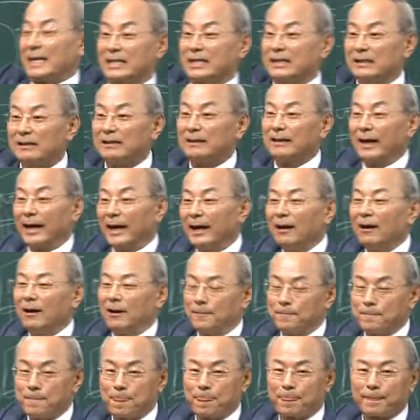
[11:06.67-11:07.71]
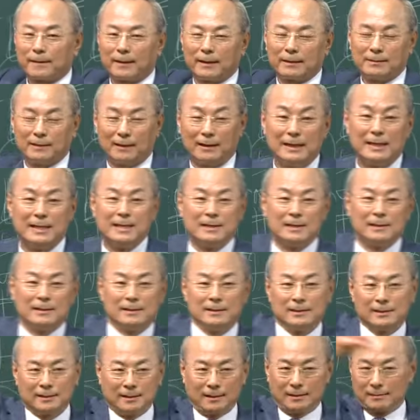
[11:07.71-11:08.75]
지은 거예요. 그래서
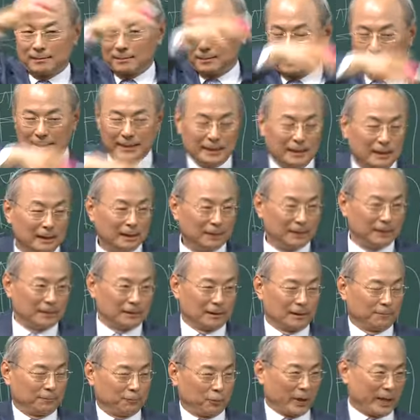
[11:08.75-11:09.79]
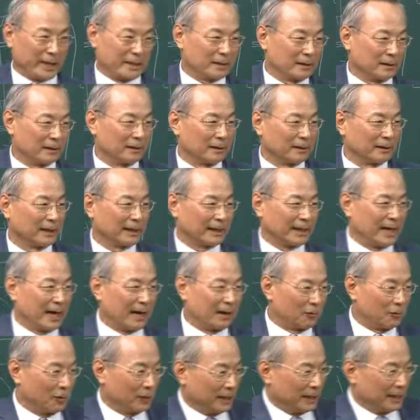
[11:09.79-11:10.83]
어, 이 저 프레스는 어떻게
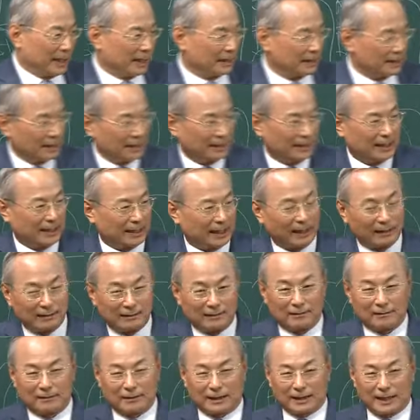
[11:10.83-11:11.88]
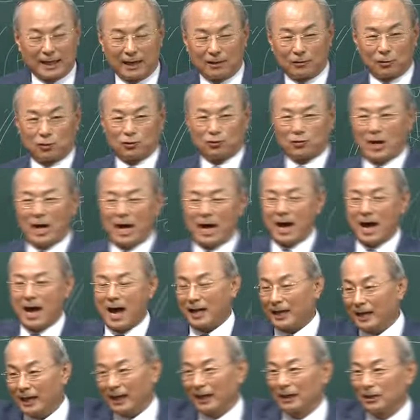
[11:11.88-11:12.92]
하고 이게 기계는 어떻게 하고 쫙
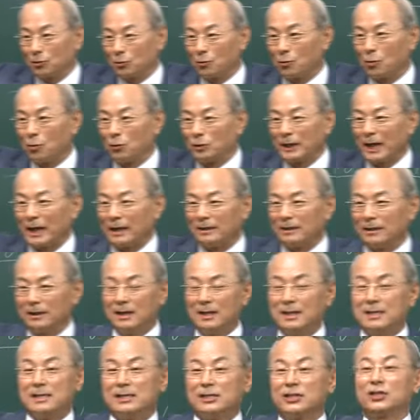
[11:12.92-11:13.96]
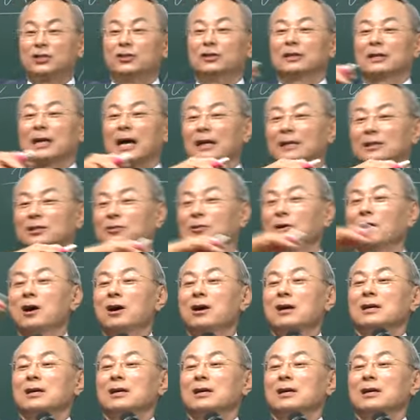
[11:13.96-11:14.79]
해가지고 공장을 지어 가지고